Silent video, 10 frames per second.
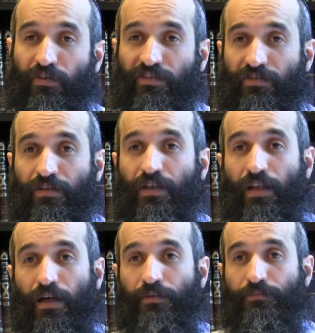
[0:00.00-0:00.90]
questa
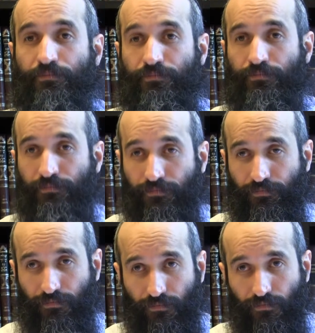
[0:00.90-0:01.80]
scintilla
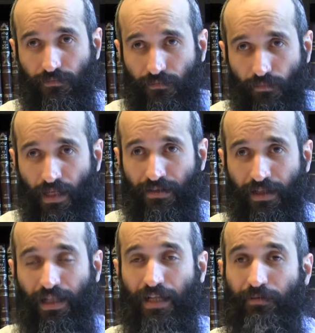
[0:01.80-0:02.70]

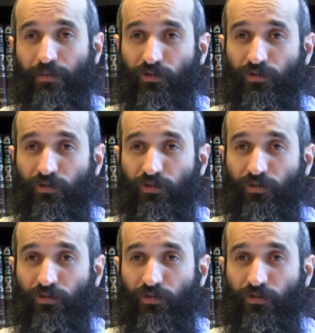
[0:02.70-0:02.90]
dell'anima di